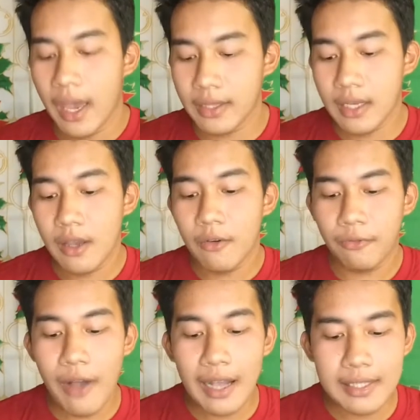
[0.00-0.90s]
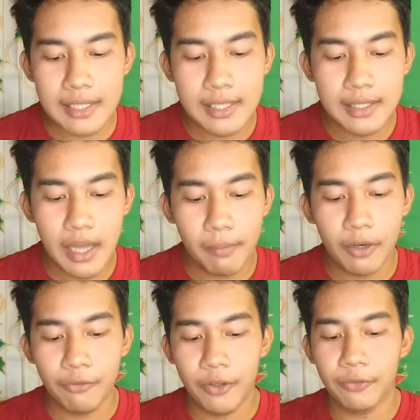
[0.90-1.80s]
And facts,
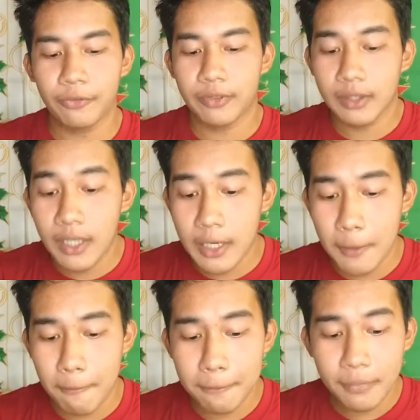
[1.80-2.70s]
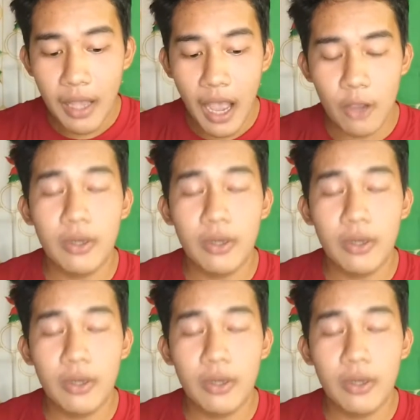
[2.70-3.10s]
number 15,